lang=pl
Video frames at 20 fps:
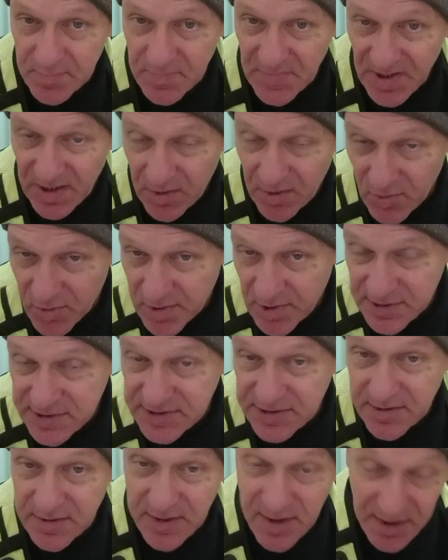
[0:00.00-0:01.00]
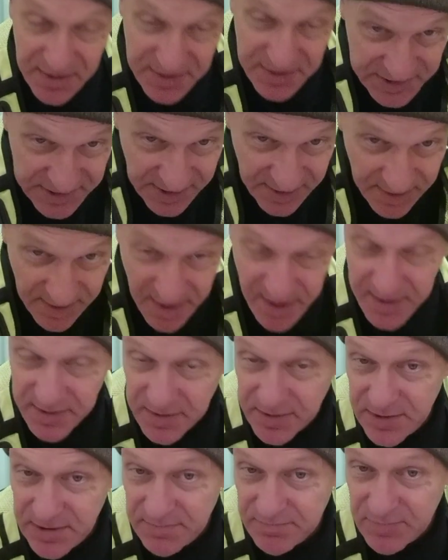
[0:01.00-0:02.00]
oraz
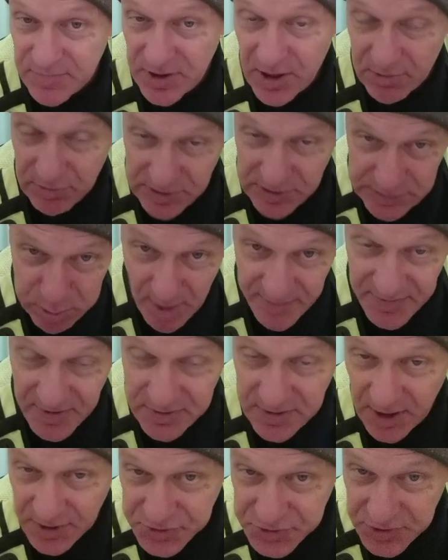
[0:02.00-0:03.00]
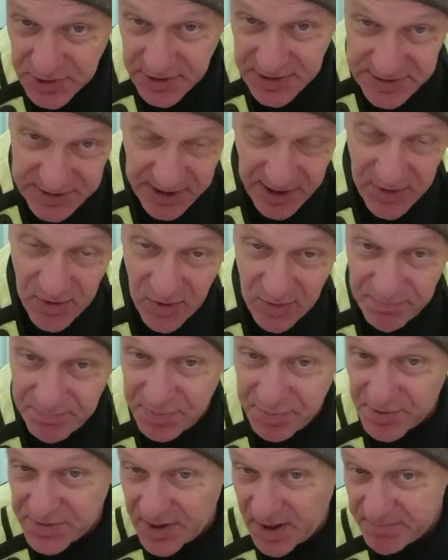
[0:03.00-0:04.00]
kancelarii Jarosława Kaczyńskiego,
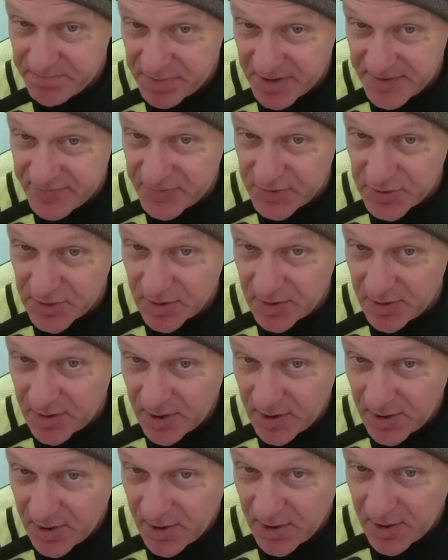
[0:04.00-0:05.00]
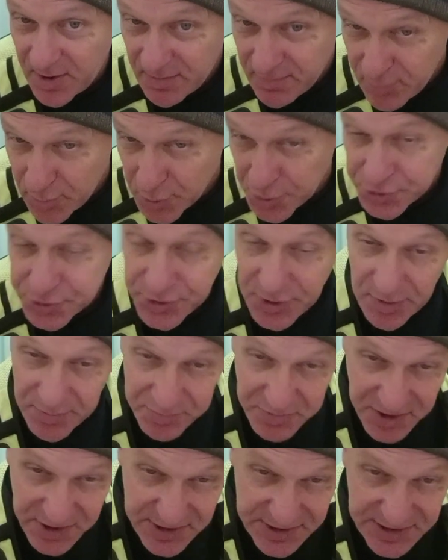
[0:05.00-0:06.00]
bo na pewno
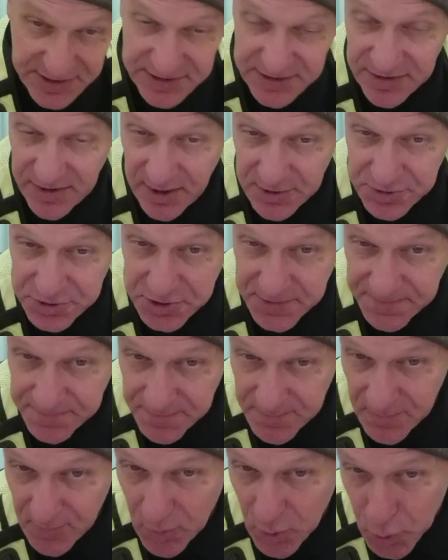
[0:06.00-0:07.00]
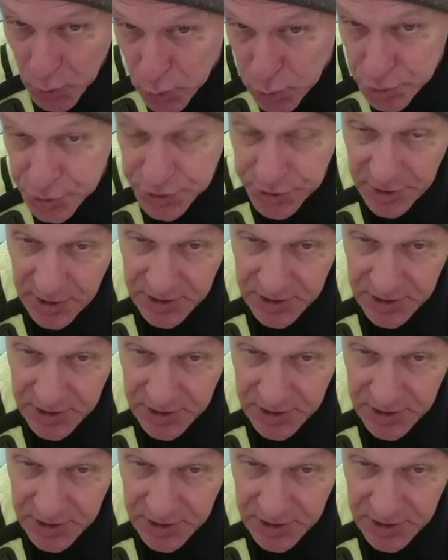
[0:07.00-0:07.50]
muszą istnieć różne